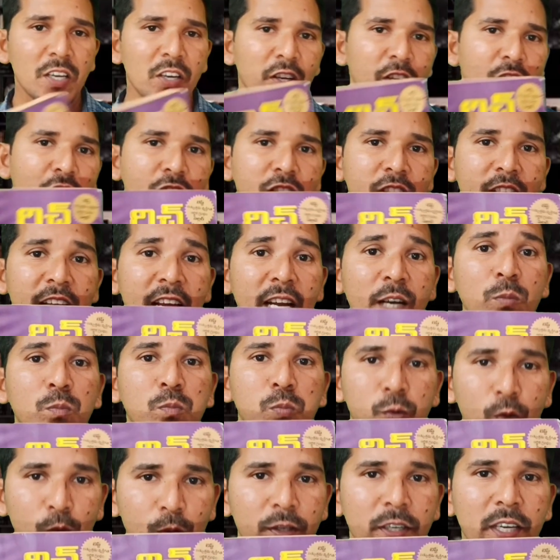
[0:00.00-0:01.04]
రిచ్ డాడ్
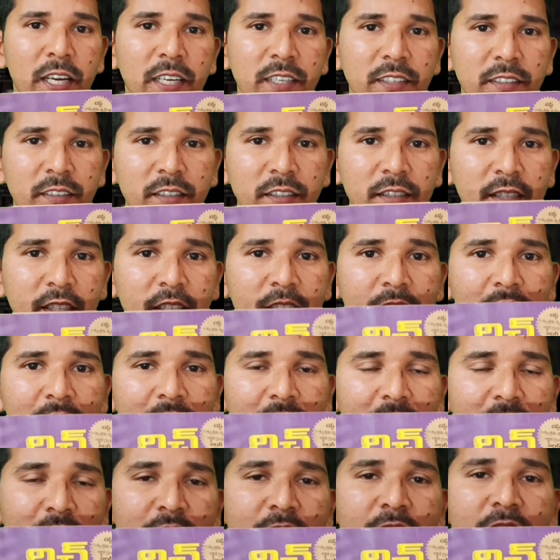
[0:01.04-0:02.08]
పూర్ డాడ్ ఈ
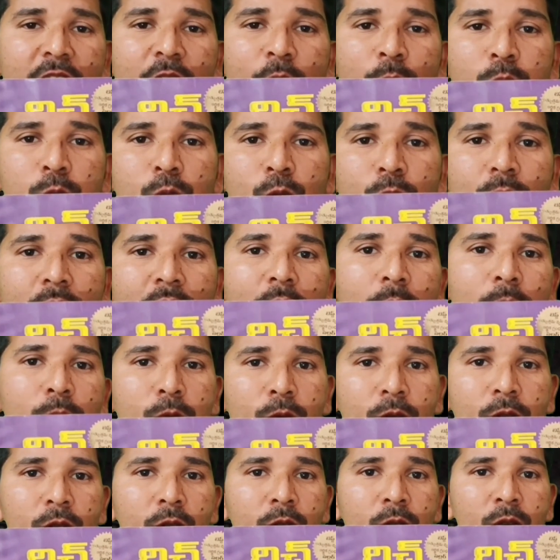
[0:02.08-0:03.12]
రిచ్ డాడ్ పూర్ డాడ్
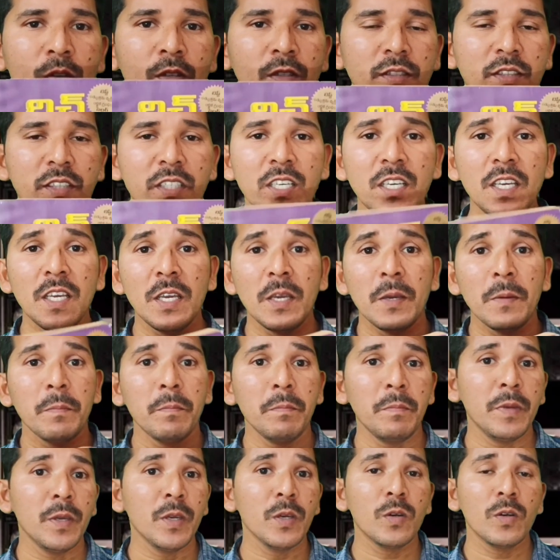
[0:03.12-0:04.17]
బుక్ గురించి
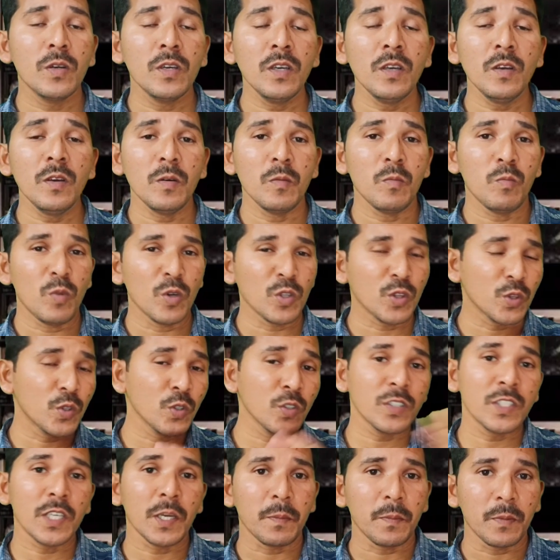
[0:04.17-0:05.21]
మీకు
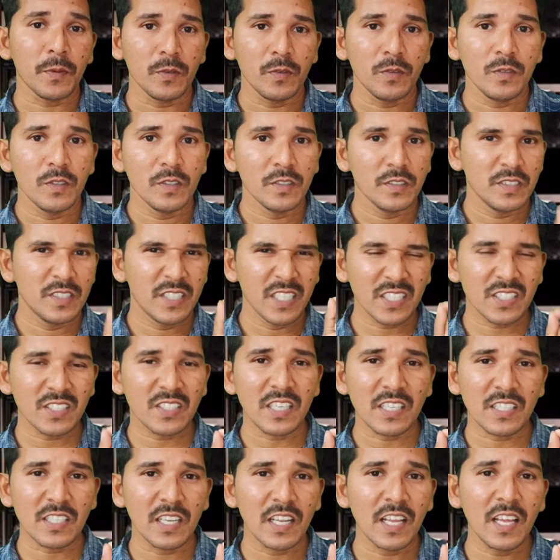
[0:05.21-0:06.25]
మొత్తం చెప్పను జస్ట్
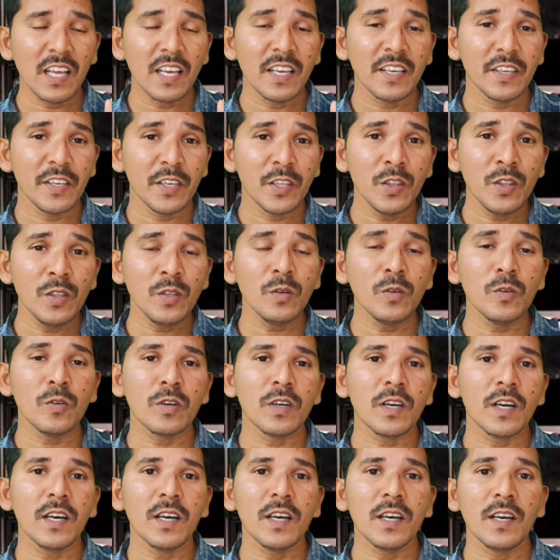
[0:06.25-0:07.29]
అసలు ఎందుకు
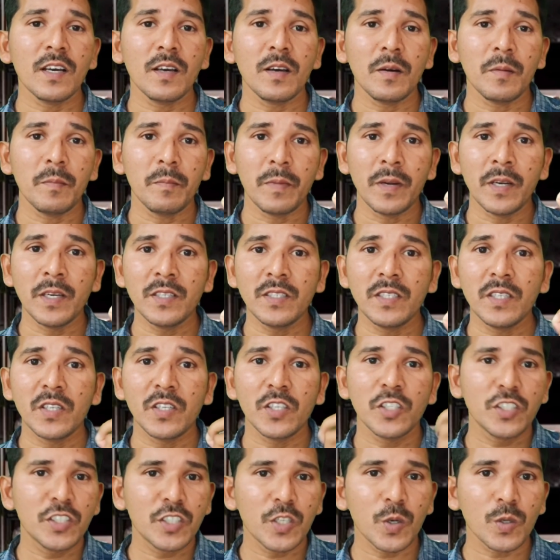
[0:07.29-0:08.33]
ఒక మనిషి
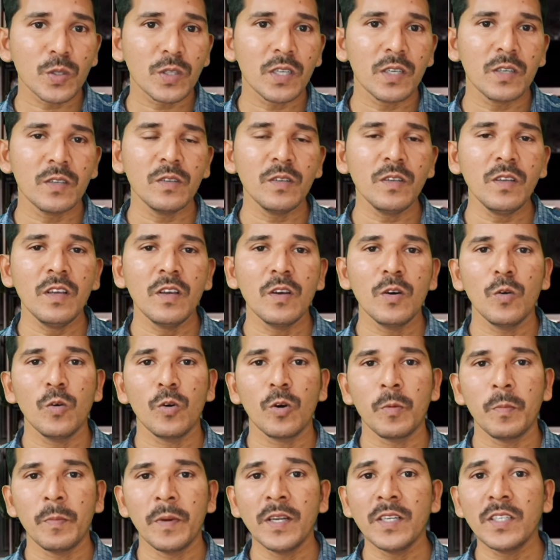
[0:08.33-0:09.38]
రిచ్ అవుతాడు
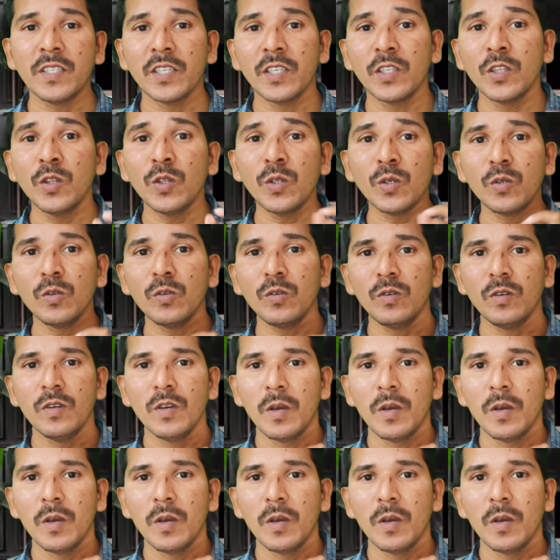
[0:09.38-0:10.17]
ఒక మనిషి ఎందుకు